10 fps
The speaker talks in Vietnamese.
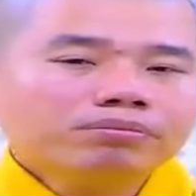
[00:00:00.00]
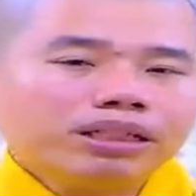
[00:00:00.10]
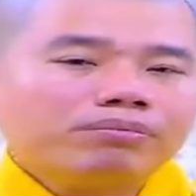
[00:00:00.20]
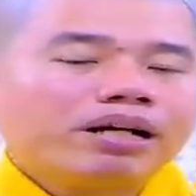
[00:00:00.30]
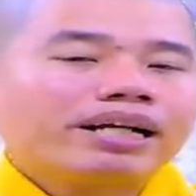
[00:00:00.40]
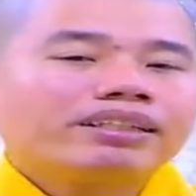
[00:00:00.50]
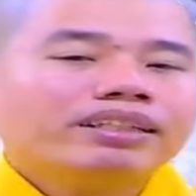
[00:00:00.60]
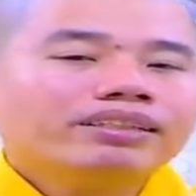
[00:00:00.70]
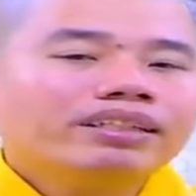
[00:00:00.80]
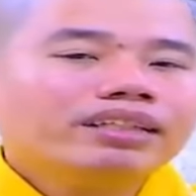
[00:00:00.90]
Mình mang cái
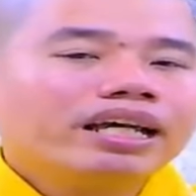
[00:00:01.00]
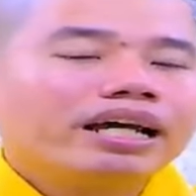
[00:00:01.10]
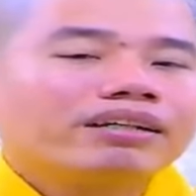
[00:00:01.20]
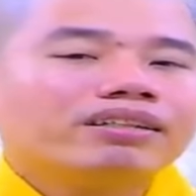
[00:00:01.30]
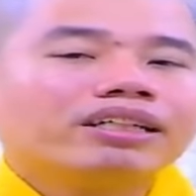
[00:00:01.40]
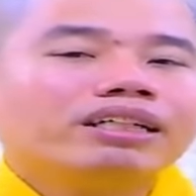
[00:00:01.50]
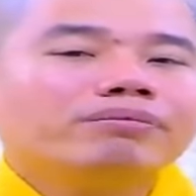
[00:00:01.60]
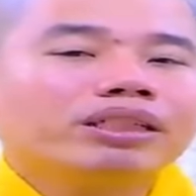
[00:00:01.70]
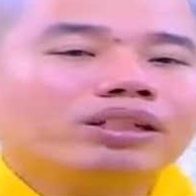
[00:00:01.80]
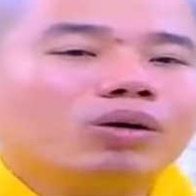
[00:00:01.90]
tiếng thức gia Có khi
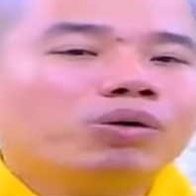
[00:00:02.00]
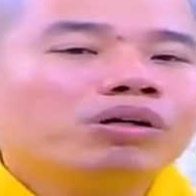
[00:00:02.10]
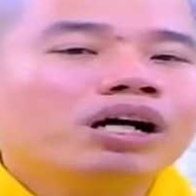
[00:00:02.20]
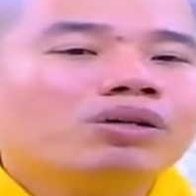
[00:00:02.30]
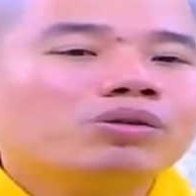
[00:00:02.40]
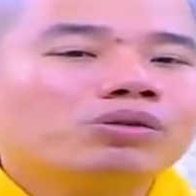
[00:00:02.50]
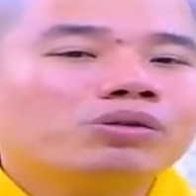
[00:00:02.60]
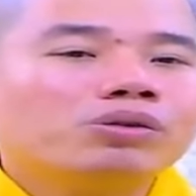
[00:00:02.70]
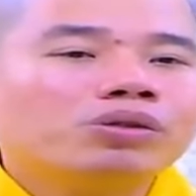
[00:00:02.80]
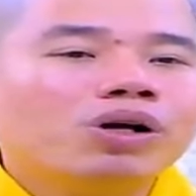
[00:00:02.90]
mình ngủ hơn
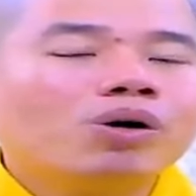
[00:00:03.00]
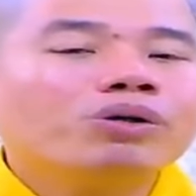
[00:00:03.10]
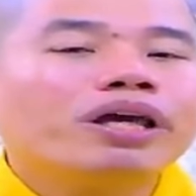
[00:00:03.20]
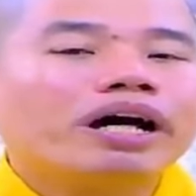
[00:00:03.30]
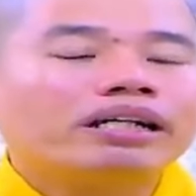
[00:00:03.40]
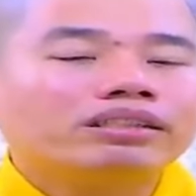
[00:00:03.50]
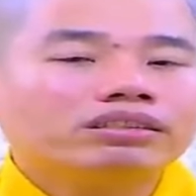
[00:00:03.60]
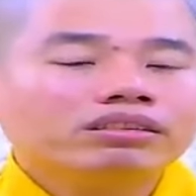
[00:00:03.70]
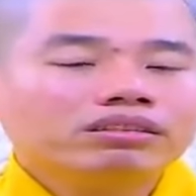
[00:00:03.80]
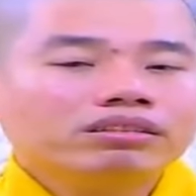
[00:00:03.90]
lố giờ
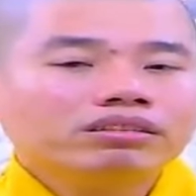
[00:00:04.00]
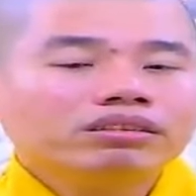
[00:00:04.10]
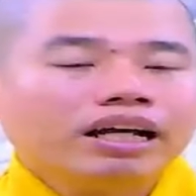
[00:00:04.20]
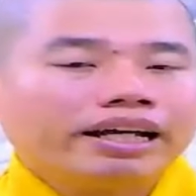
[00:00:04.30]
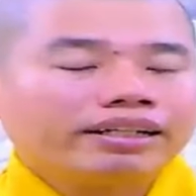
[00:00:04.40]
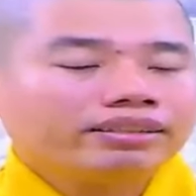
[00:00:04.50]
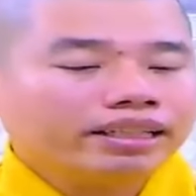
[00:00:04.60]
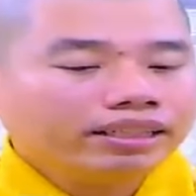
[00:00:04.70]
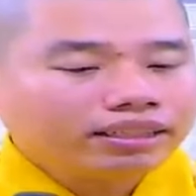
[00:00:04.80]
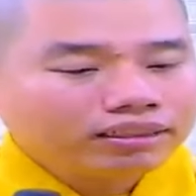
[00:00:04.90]
hàng cư
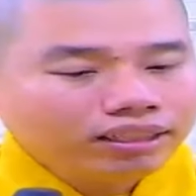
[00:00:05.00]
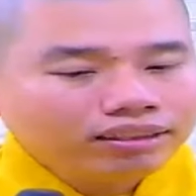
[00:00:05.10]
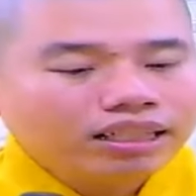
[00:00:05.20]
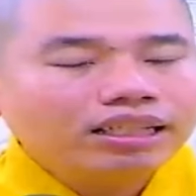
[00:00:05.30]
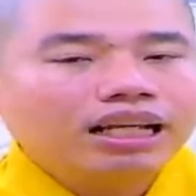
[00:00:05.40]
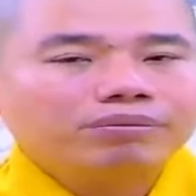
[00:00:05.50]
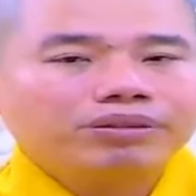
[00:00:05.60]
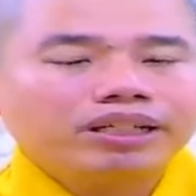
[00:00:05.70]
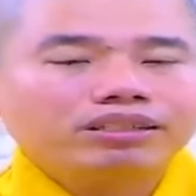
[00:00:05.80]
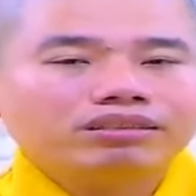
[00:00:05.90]
sĩ người ta thức người ta đi
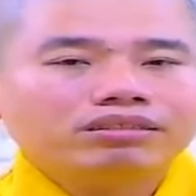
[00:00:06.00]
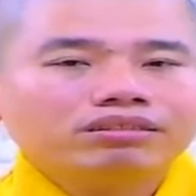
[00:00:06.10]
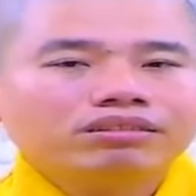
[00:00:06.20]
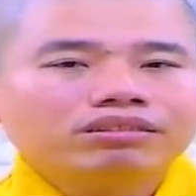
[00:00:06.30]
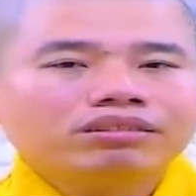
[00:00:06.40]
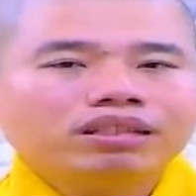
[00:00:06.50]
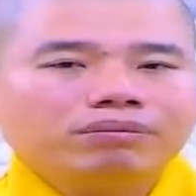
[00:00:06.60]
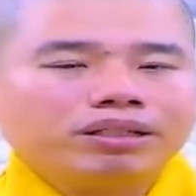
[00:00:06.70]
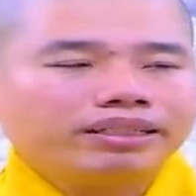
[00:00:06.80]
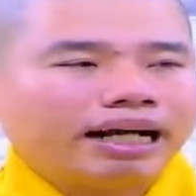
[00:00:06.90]
làm việc
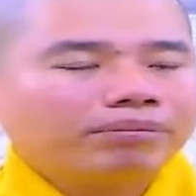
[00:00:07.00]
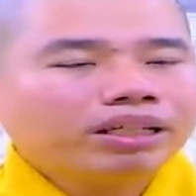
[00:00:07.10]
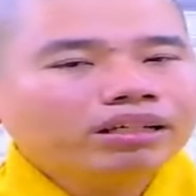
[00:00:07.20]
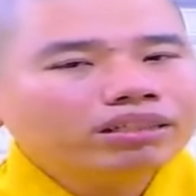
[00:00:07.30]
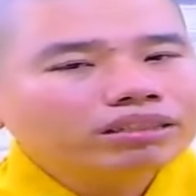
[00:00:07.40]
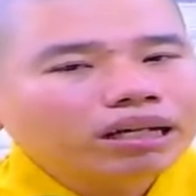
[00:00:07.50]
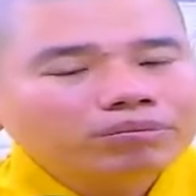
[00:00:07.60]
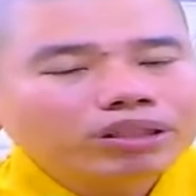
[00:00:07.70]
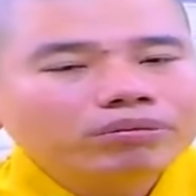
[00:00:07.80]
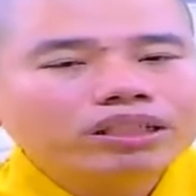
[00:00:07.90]
là mình cảm thấy lương
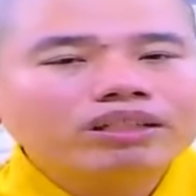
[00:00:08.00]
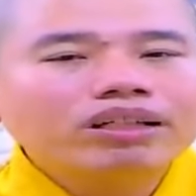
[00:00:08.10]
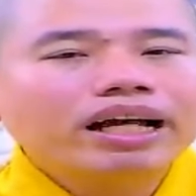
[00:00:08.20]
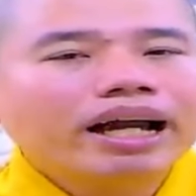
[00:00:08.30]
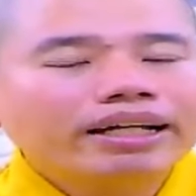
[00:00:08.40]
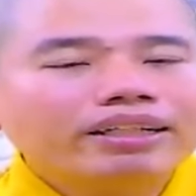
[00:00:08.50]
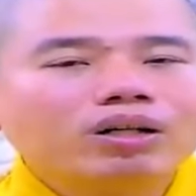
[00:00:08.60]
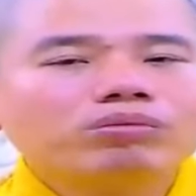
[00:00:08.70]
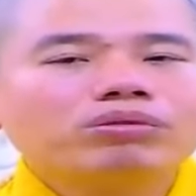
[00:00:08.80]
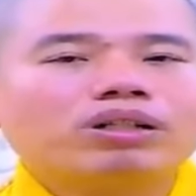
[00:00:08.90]
tâm của mình nó ngại
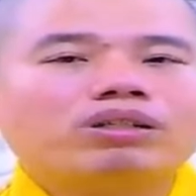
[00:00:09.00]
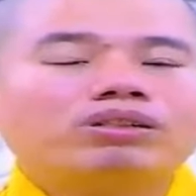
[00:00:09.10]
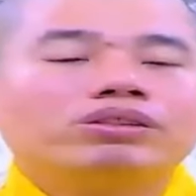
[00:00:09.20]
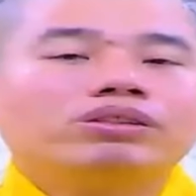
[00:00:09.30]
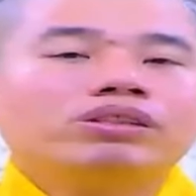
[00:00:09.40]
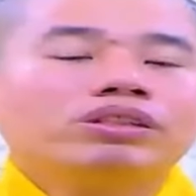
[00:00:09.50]
ngùng rồi